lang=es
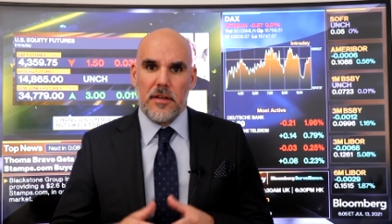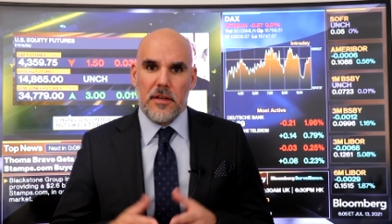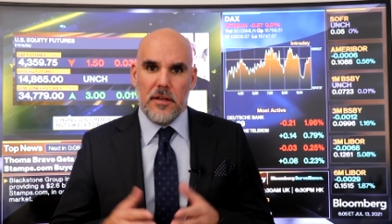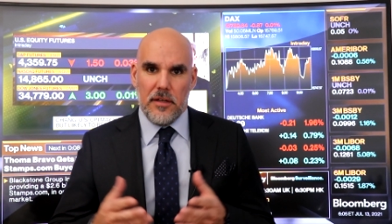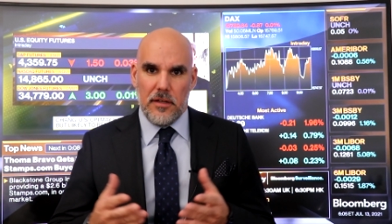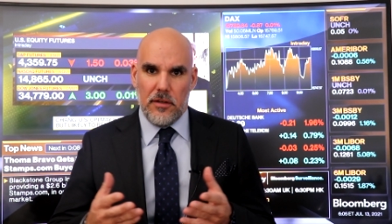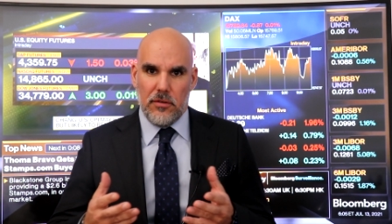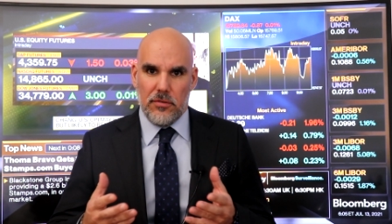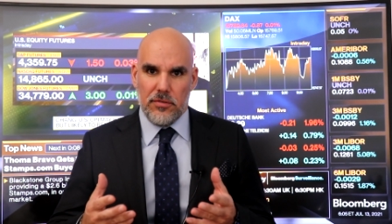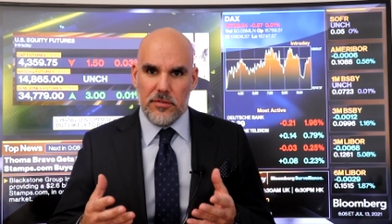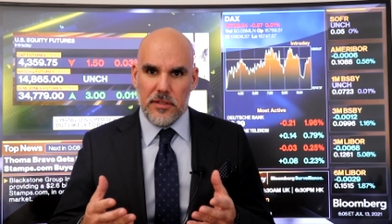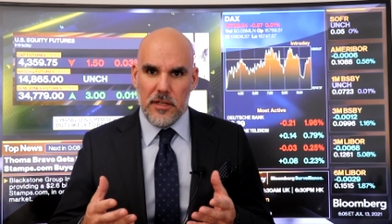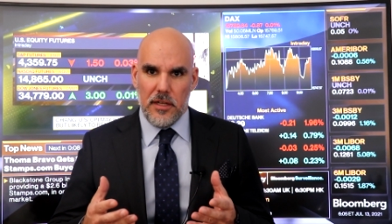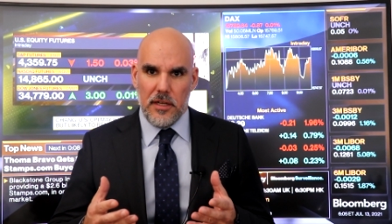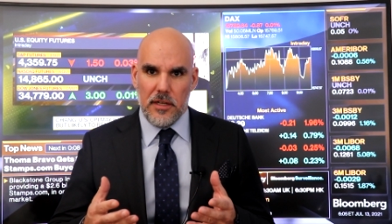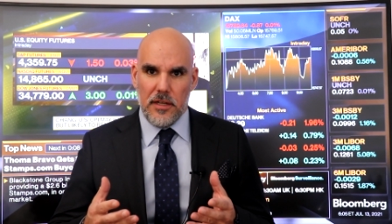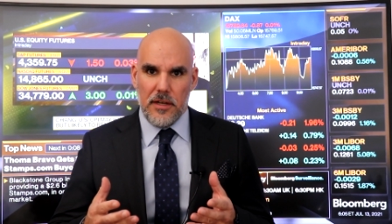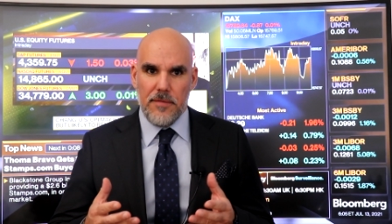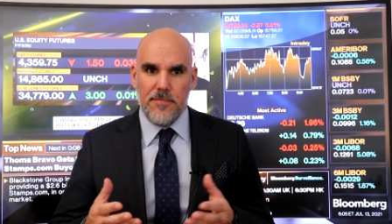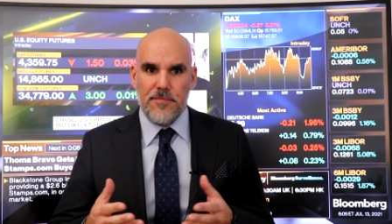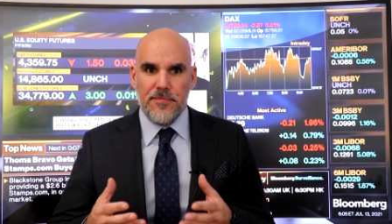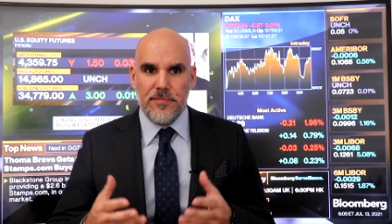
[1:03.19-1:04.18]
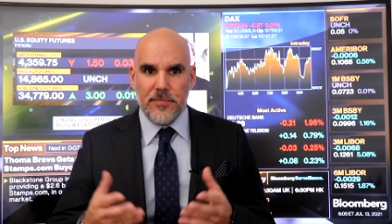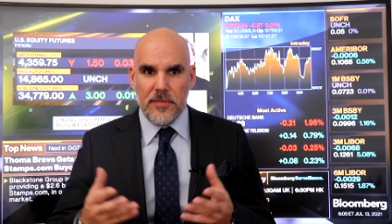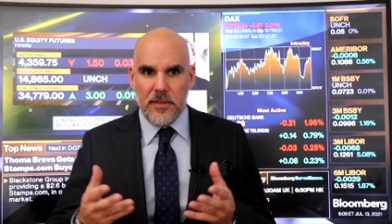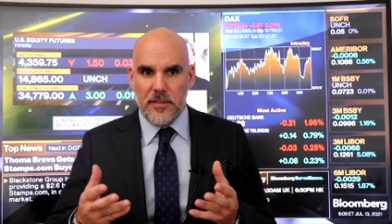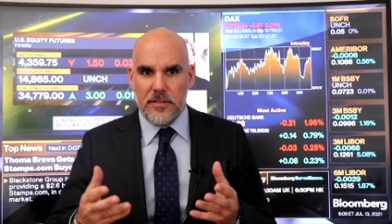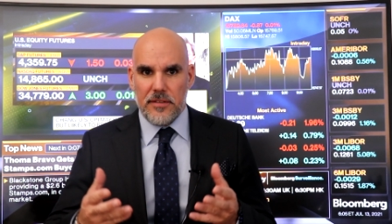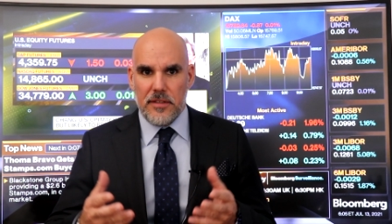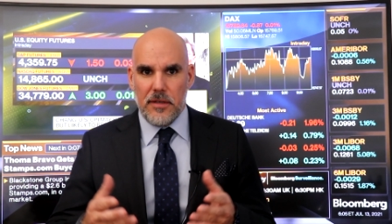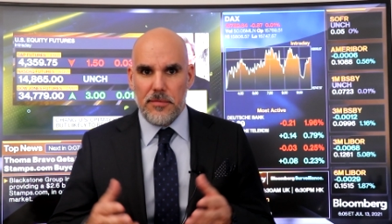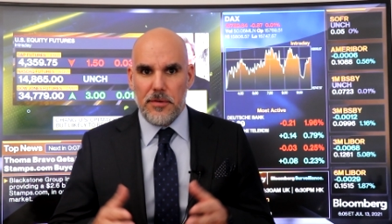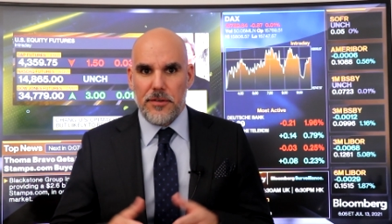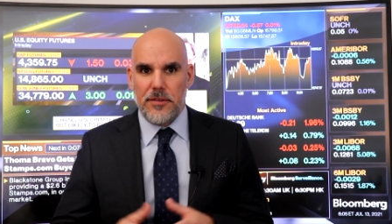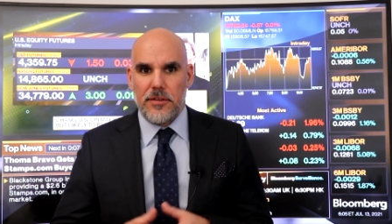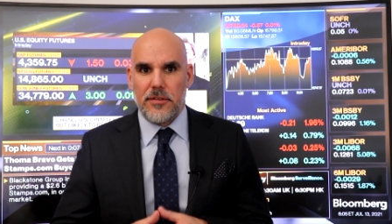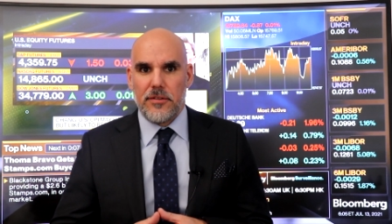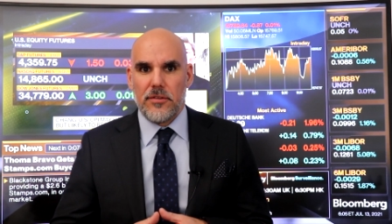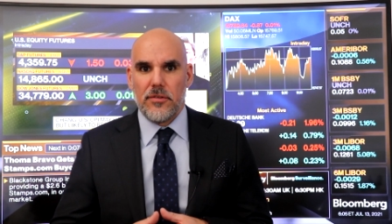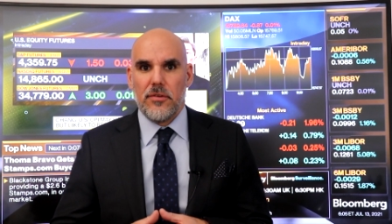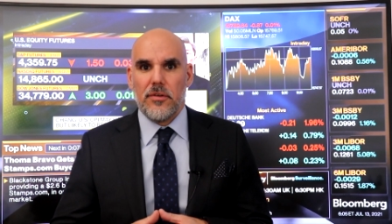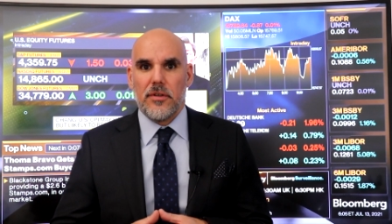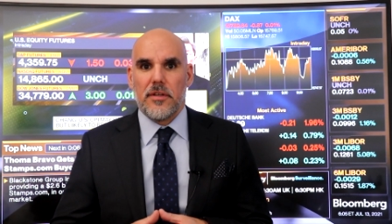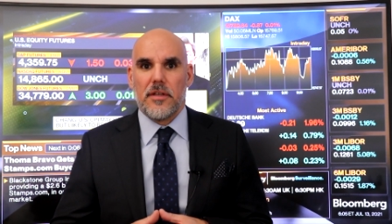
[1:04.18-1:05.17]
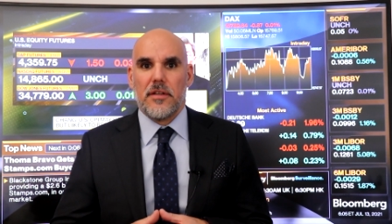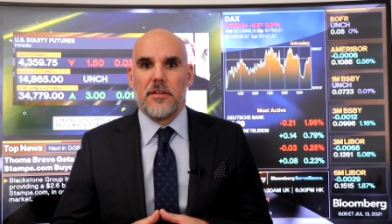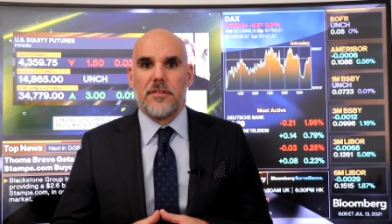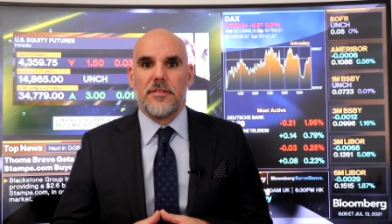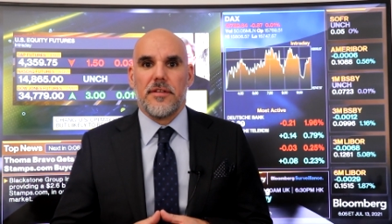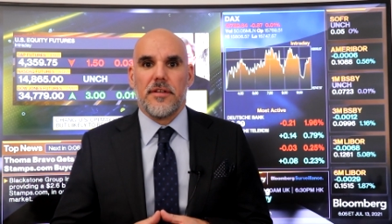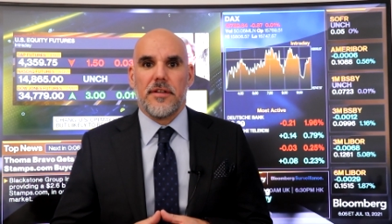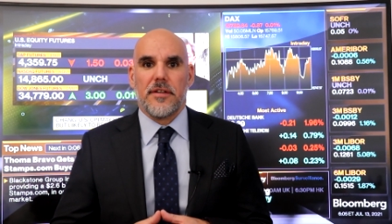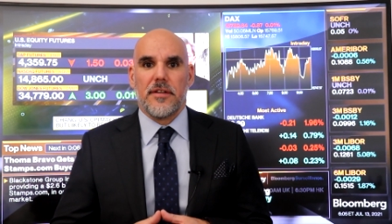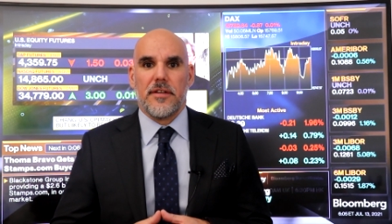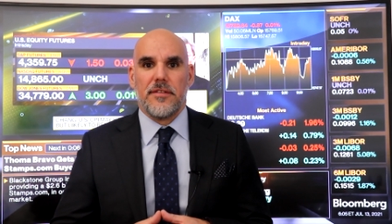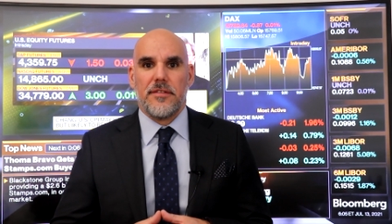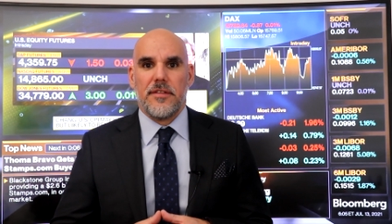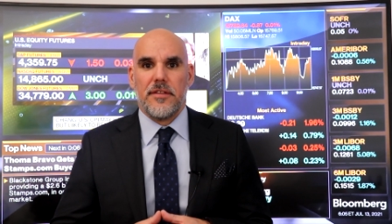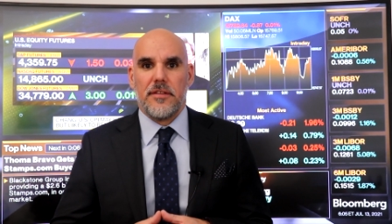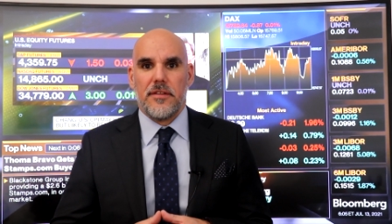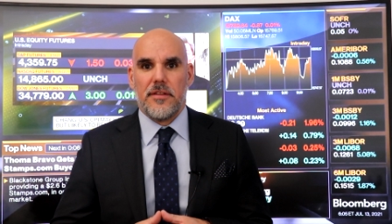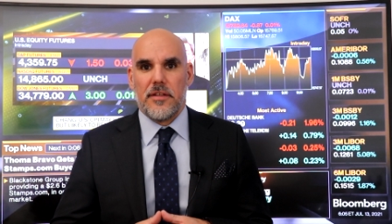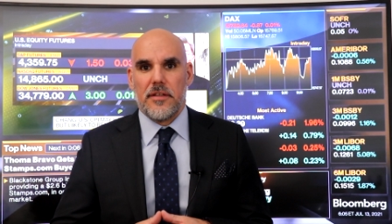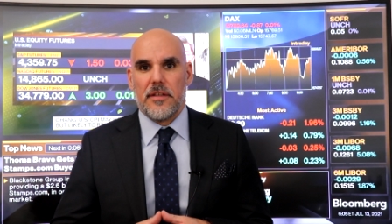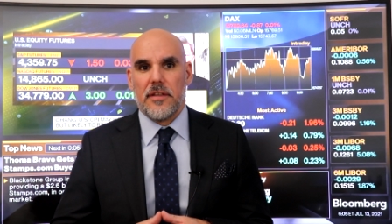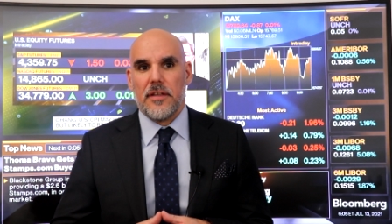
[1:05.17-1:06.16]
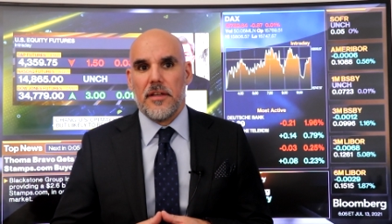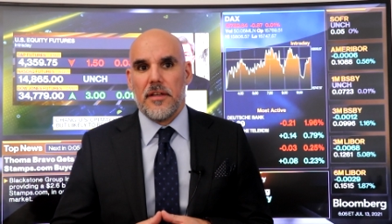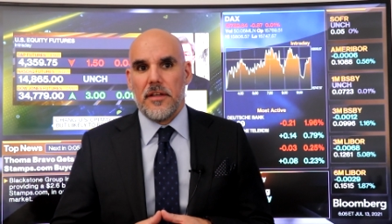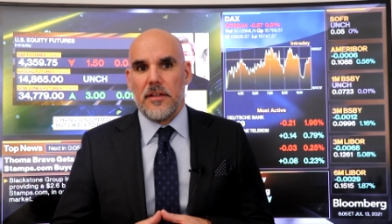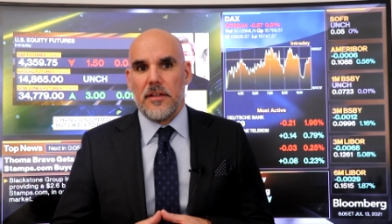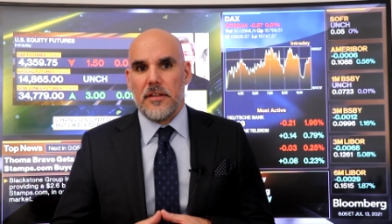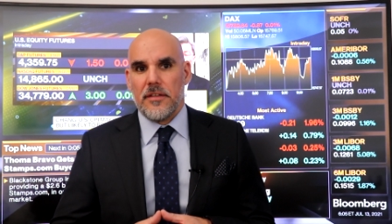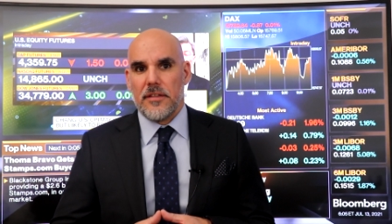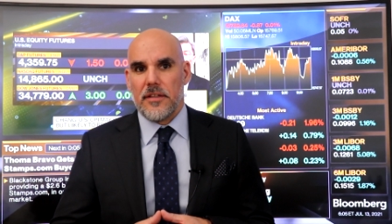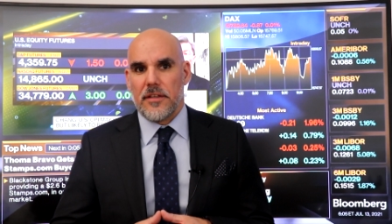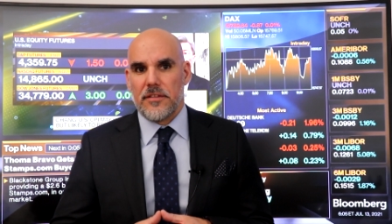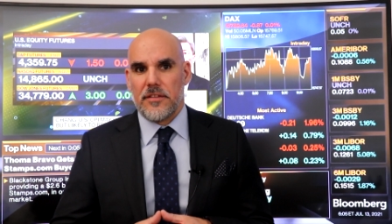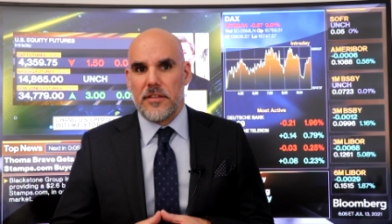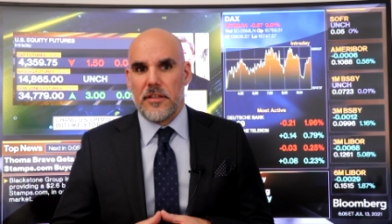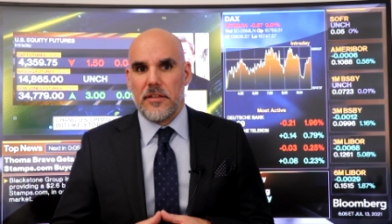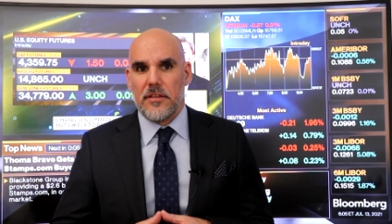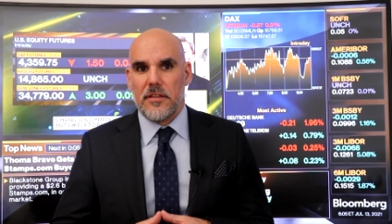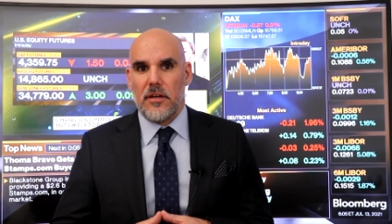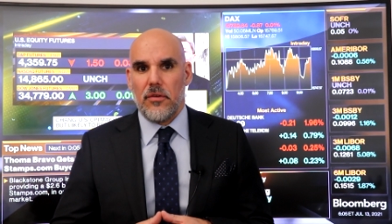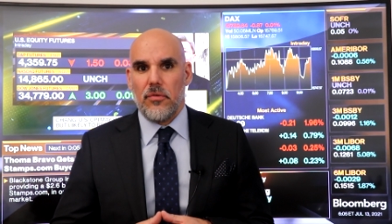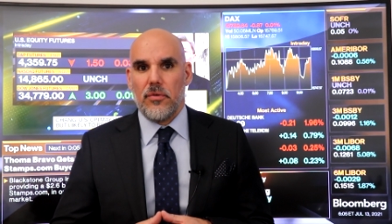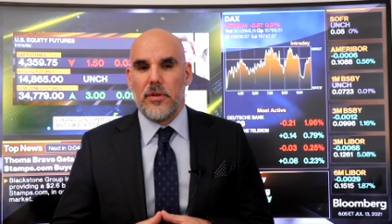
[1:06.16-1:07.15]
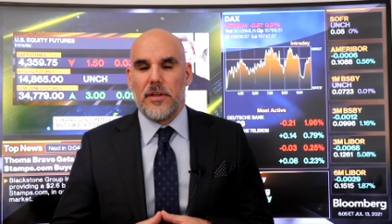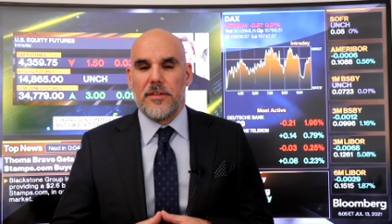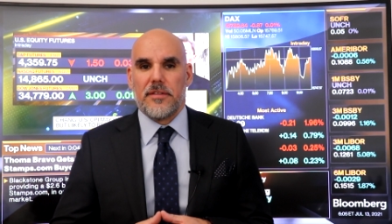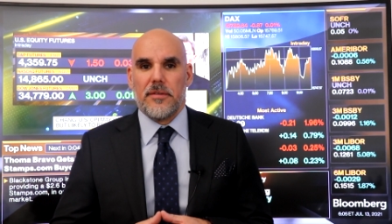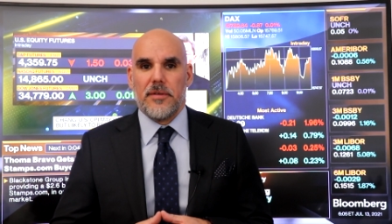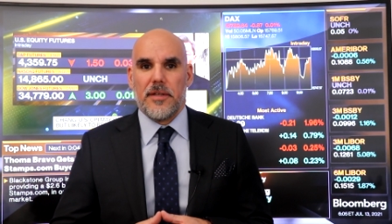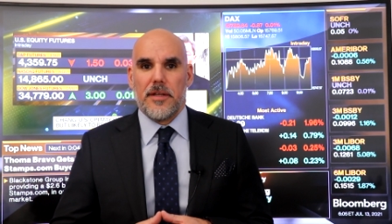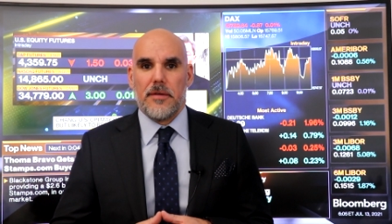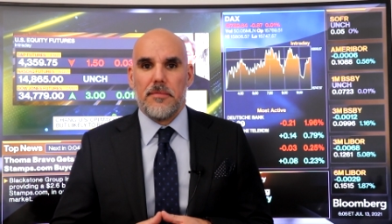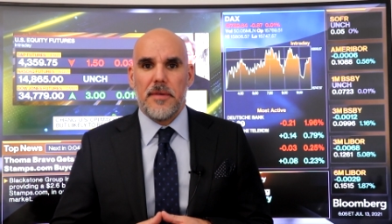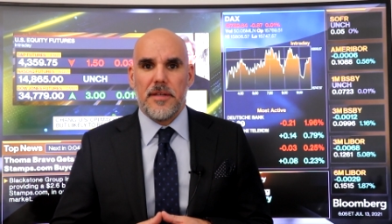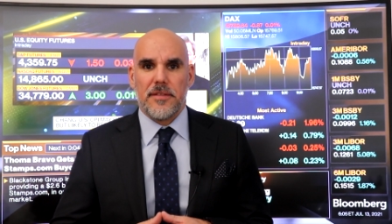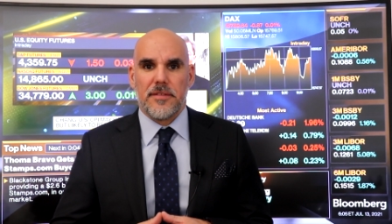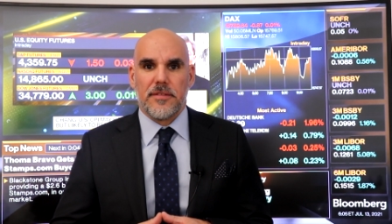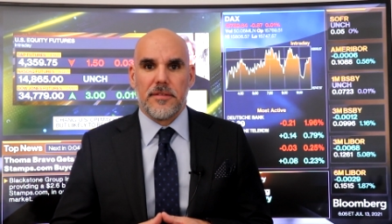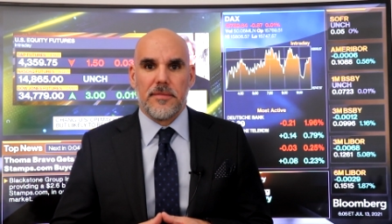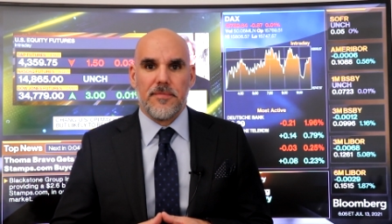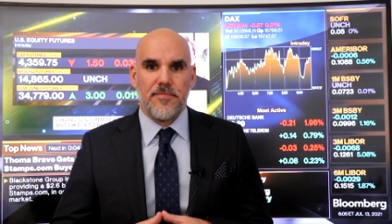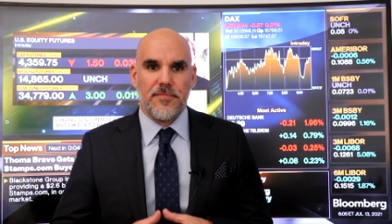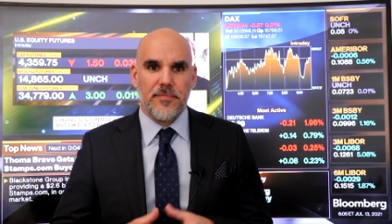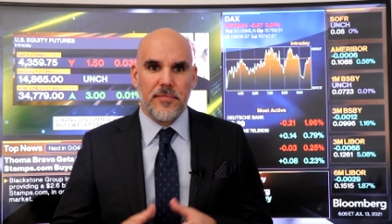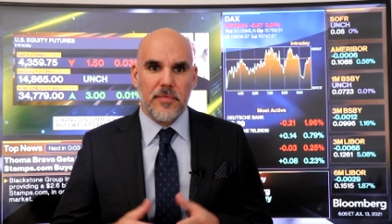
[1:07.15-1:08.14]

en Australia está previsto que el cierre de Sydney se extienda unas semanas más,